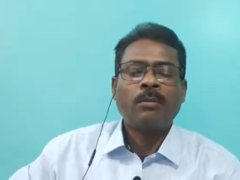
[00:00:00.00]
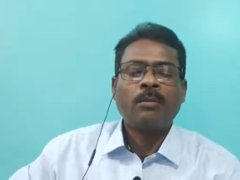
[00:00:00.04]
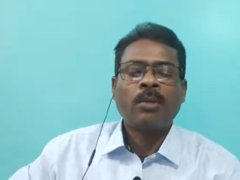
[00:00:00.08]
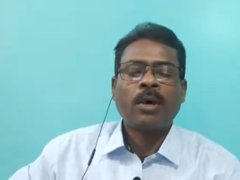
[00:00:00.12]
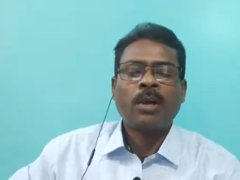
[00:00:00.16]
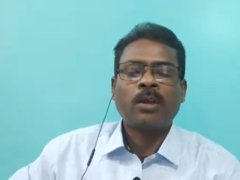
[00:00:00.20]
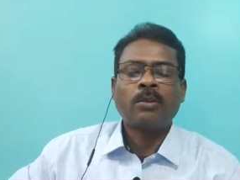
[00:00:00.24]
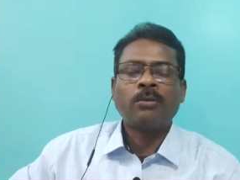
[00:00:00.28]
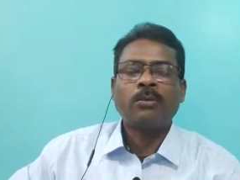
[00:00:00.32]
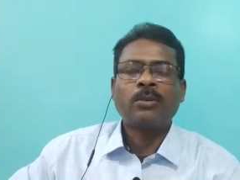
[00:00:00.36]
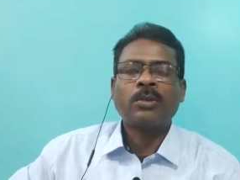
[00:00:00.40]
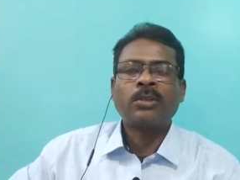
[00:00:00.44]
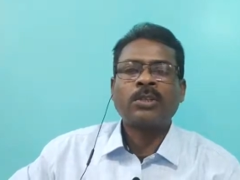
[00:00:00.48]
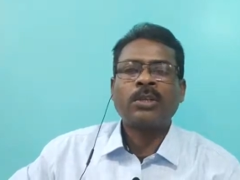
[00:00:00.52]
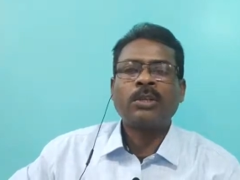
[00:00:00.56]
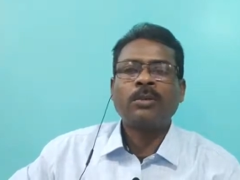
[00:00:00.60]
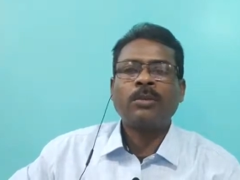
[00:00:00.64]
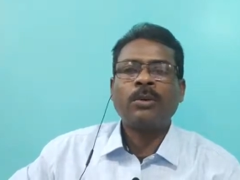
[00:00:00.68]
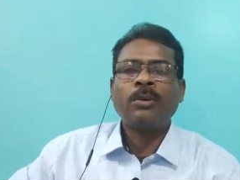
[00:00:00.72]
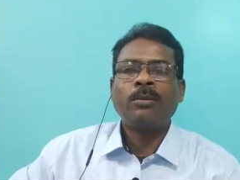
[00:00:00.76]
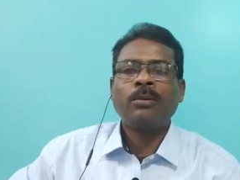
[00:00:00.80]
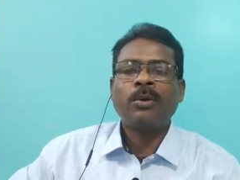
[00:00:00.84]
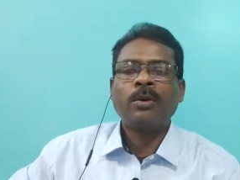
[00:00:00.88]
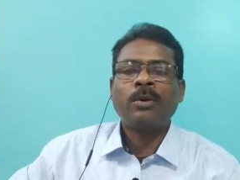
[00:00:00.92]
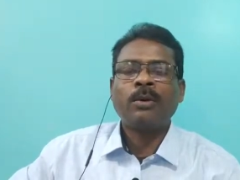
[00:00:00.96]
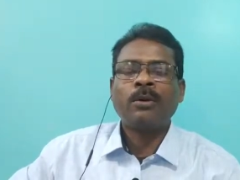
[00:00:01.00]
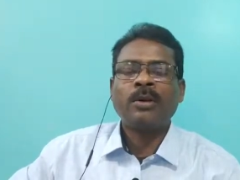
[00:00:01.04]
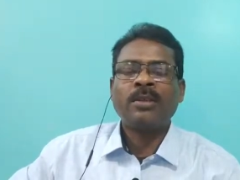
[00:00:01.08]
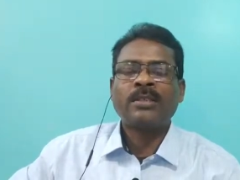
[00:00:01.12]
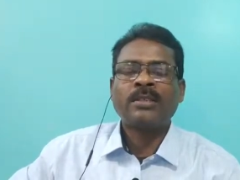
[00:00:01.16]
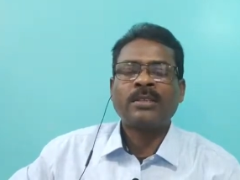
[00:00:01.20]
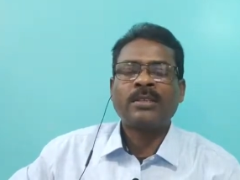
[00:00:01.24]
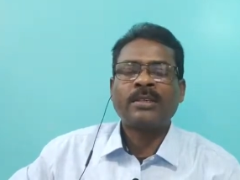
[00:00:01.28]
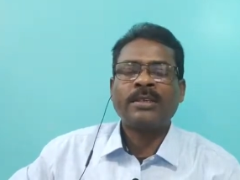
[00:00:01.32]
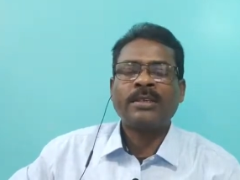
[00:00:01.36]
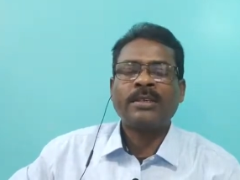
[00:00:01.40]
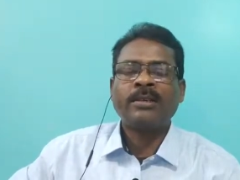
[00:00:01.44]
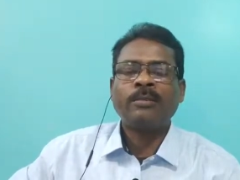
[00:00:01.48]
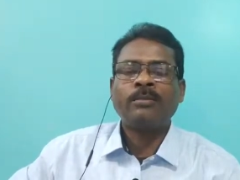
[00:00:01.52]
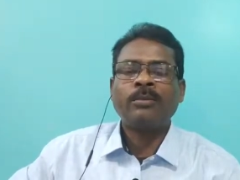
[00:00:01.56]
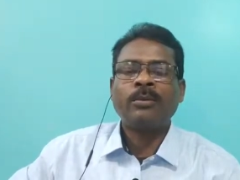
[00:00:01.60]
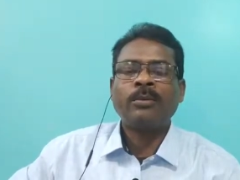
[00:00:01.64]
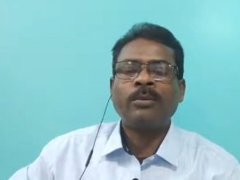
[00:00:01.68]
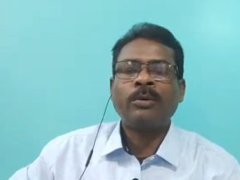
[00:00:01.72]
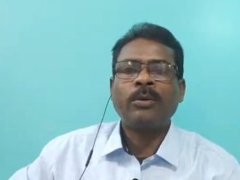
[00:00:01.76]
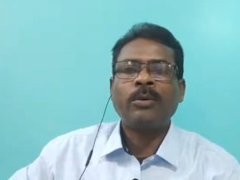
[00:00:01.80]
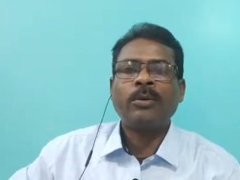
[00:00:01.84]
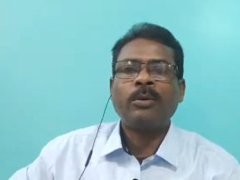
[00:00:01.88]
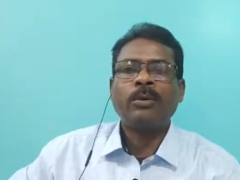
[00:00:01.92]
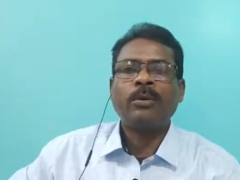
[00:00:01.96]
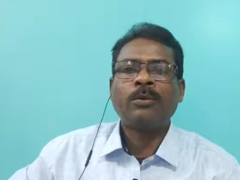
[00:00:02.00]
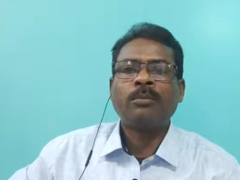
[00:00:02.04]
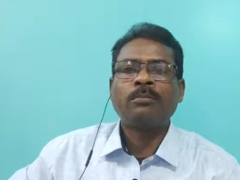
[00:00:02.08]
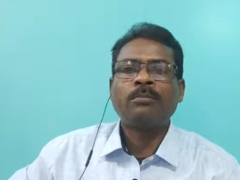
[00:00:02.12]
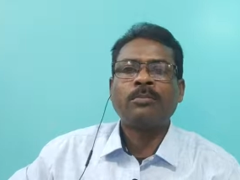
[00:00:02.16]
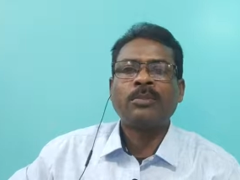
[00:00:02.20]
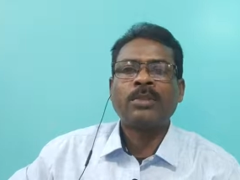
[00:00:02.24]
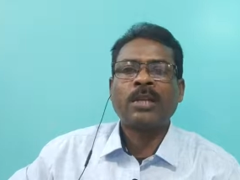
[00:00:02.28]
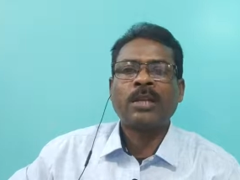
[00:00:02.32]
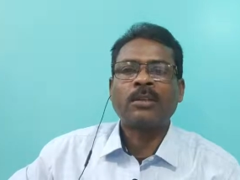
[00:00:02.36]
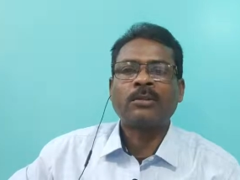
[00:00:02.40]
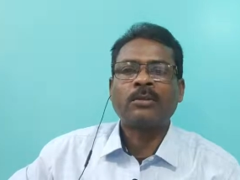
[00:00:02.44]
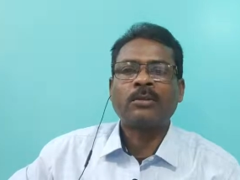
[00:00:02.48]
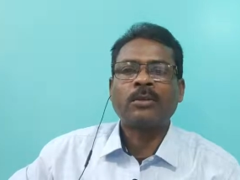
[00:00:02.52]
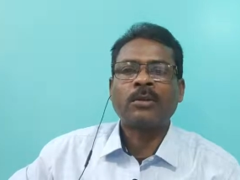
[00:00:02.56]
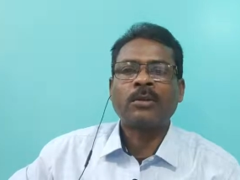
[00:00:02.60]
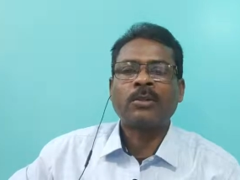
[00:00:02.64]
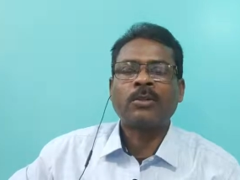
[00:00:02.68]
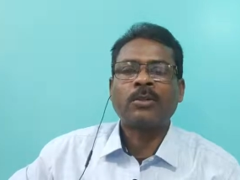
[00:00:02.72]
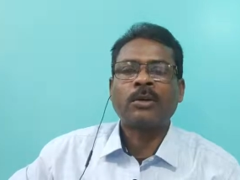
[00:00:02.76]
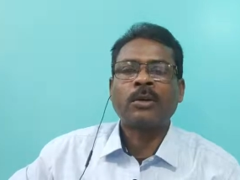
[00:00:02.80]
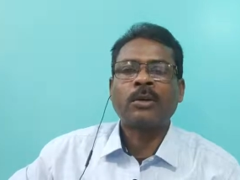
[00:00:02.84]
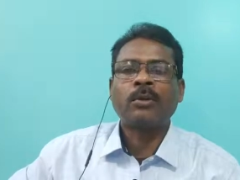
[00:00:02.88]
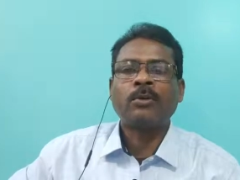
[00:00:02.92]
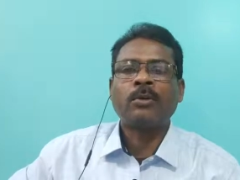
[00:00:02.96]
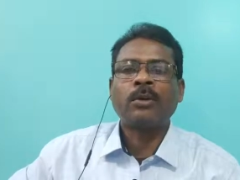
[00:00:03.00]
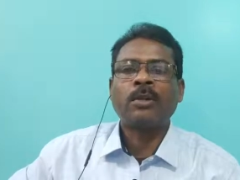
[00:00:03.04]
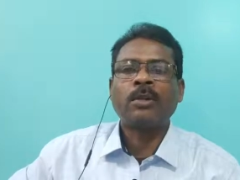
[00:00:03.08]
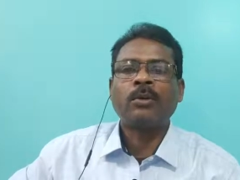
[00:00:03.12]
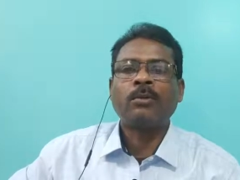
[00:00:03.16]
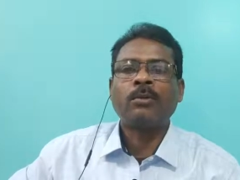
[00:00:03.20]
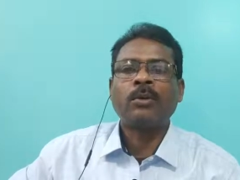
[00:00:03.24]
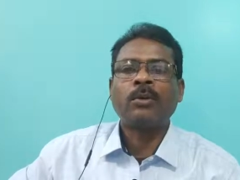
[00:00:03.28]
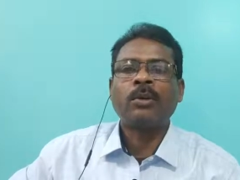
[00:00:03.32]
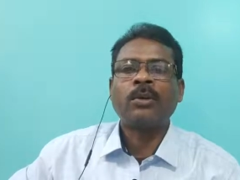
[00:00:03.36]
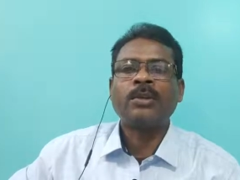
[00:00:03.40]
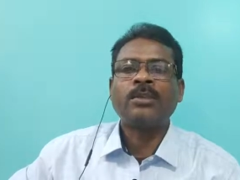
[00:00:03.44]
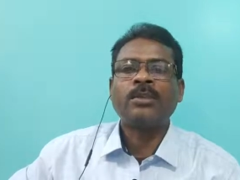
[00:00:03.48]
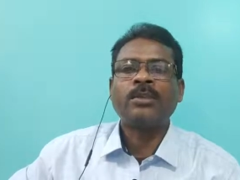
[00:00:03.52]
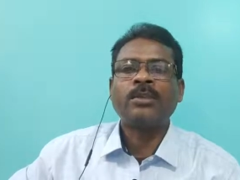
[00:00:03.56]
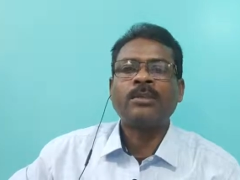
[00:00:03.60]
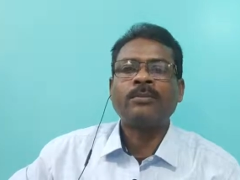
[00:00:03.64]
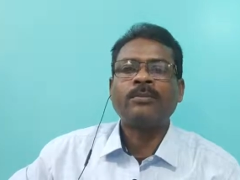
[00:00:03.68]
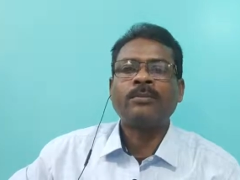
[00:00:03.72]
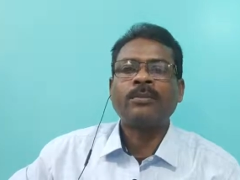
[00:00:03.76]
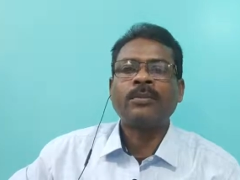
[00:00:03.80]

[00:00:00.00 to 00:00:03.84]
ভারতবর্ষের বিভিন্ন স্টেটে বিভিন্ন ছাত্রদের সঙ্গে কথা বলেছি